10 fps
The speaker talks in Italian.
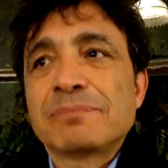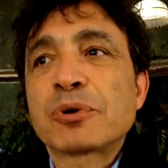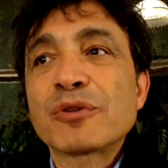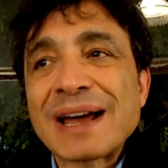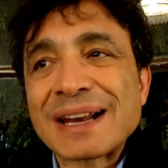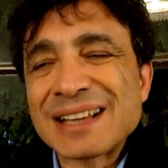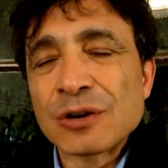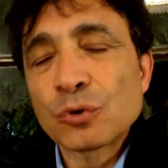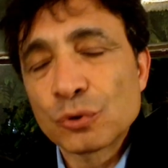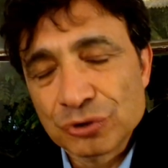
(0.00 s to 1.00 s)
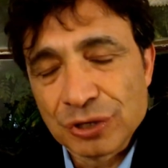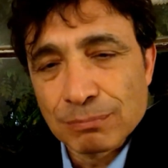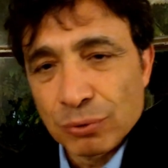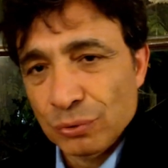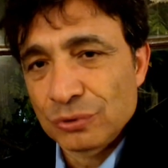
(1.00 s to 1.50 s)
provare a dare un
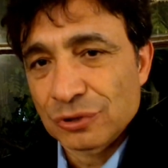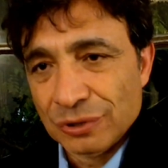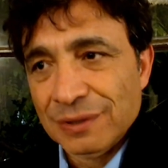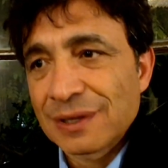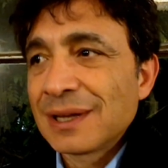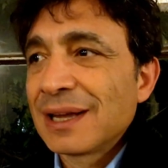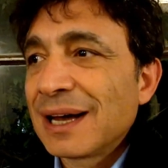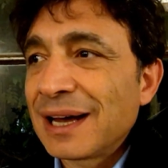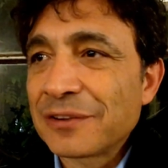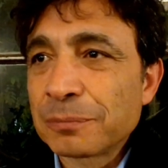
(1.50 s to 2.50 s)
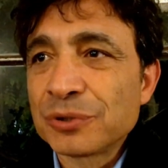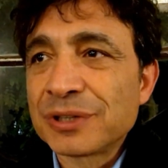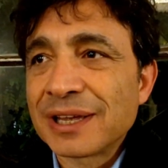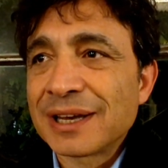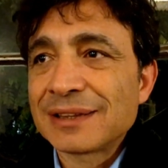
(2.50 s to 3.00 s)
contributo a
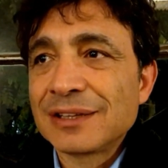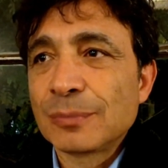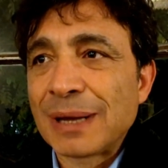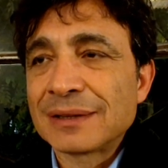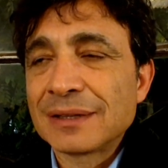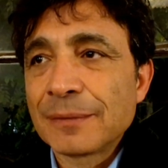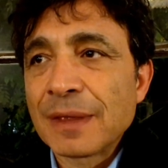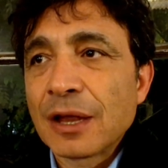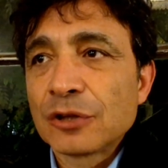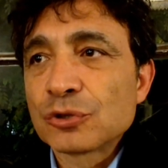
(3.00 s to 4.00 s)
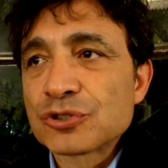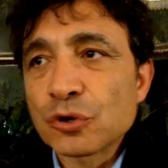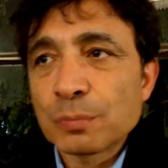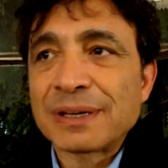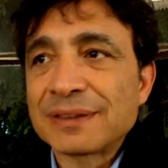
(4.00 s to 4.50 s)
rispondere a grandi domande, non
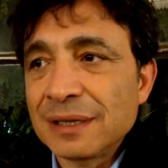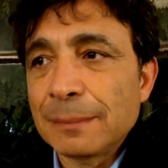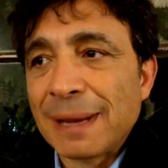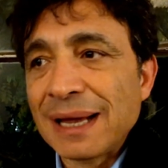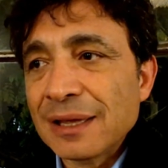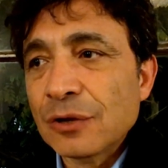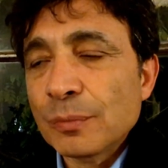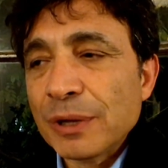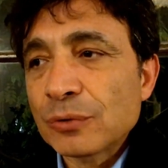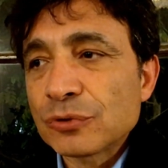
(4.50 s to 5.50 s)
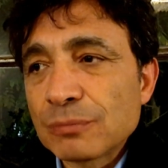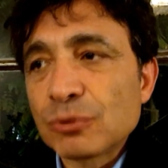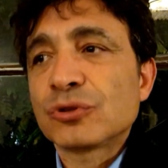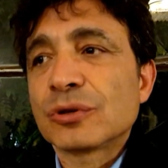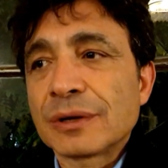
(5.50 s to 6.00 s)
solo per te, ma anche come
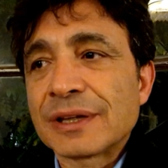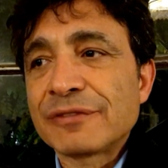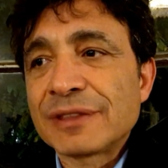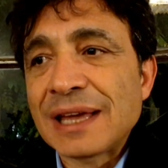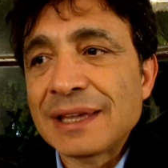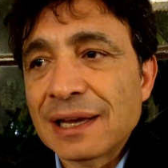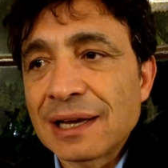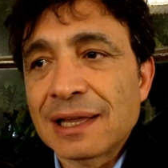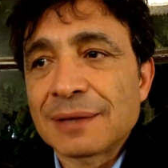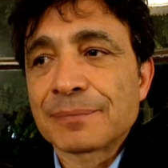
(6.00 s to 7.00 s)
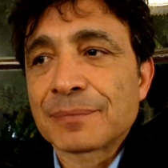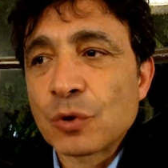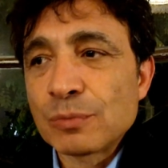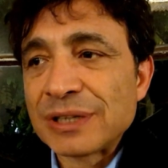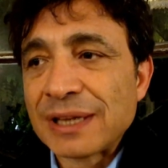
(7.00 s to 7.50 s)
contributo che dai alla mm,
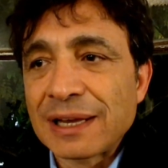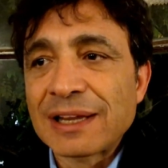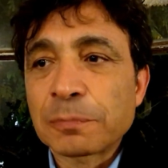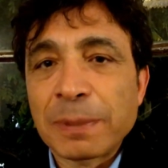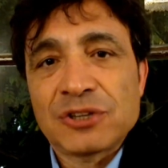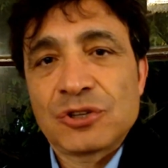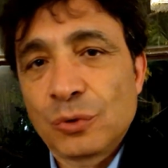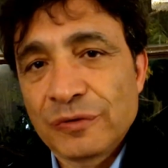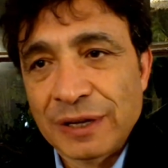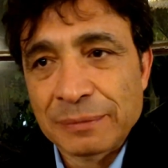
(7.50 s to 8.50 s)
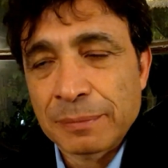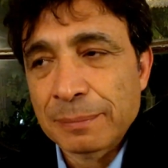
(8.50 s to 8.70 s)
comunità, alla specie di cui fai